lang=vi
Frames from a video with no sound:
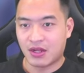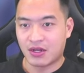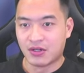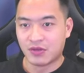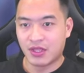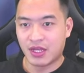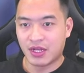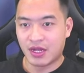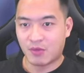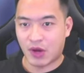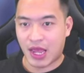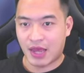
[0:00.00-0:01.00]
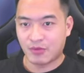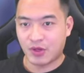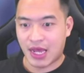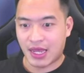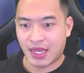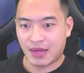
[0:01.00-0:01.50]
ưu tiên nâng một em thôi
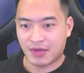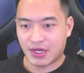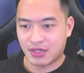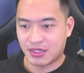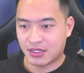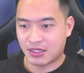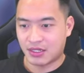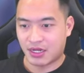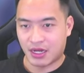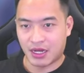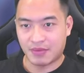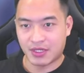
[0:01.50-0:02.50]
đã anh em nhé, đấy, bao